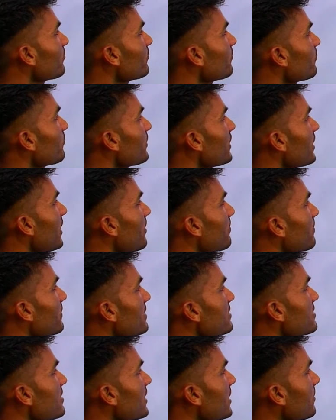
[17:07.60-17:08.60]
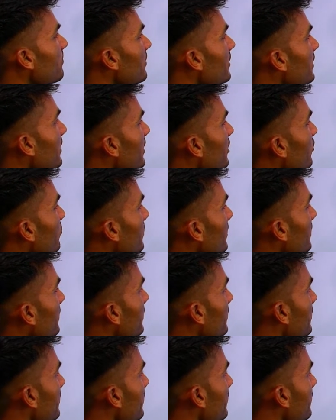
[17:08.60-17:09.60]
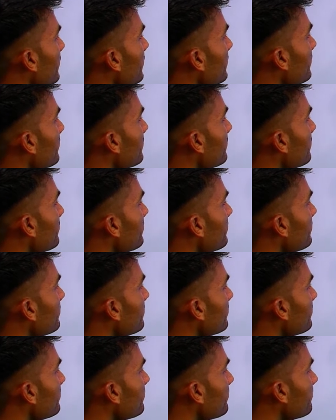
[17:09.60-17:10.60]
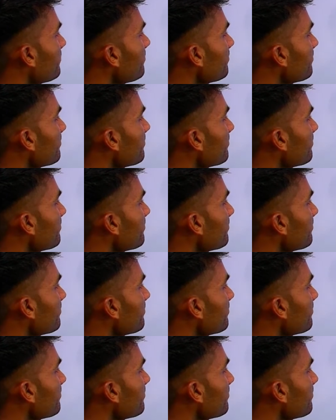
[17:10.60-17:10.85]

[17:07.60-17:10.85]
बी आप किस आधार पर कह रहे हो भाई हम्म